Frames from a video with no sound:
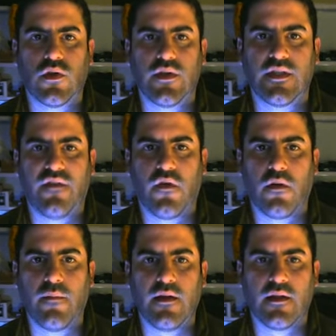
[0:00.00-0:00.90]
con esta
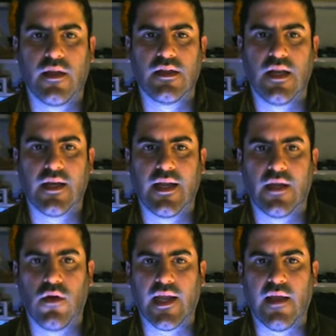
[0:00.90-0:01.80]
forma, que es la que,
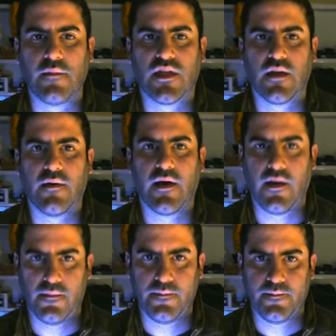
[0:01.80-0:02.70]
con la que vamos a trabajar.